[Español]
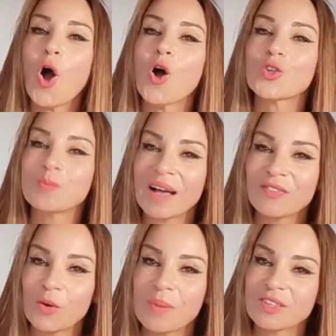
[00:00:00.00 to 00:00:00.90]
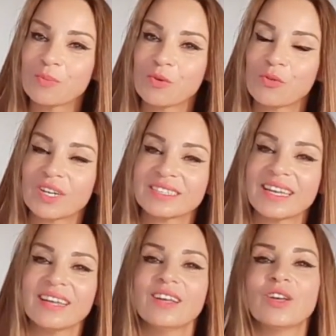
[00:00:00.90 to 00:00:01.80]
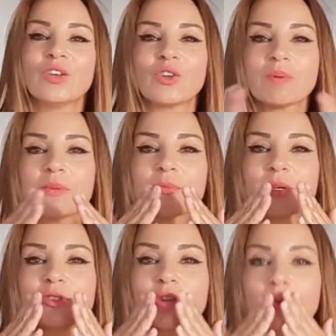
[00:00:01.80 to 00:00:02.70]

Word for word: os mando un beso muy fuerte. Nos vemos pronto.